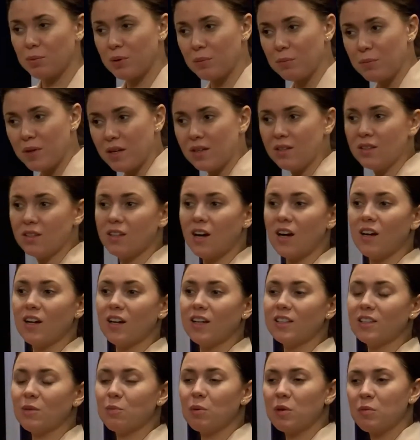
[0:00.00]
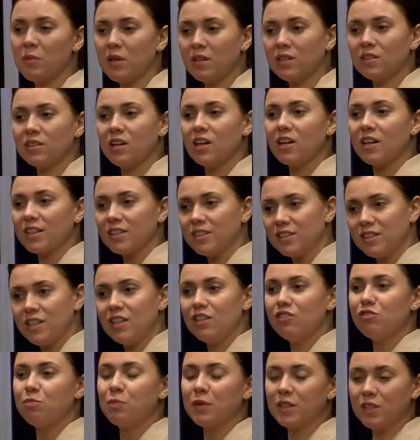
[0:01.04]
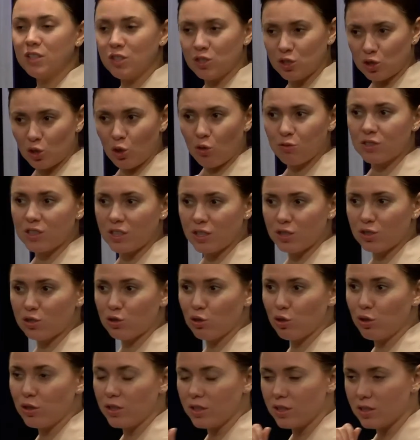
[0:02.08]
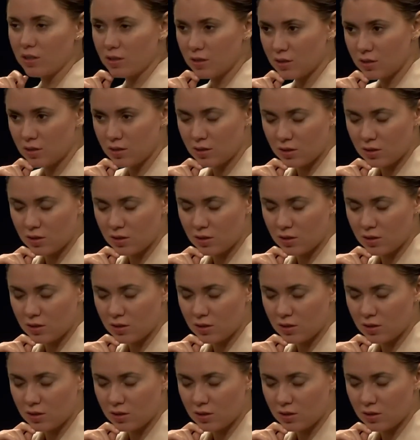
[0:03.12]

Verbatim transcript: примерно как это примерно как Россия в Приднестровской истории. Э,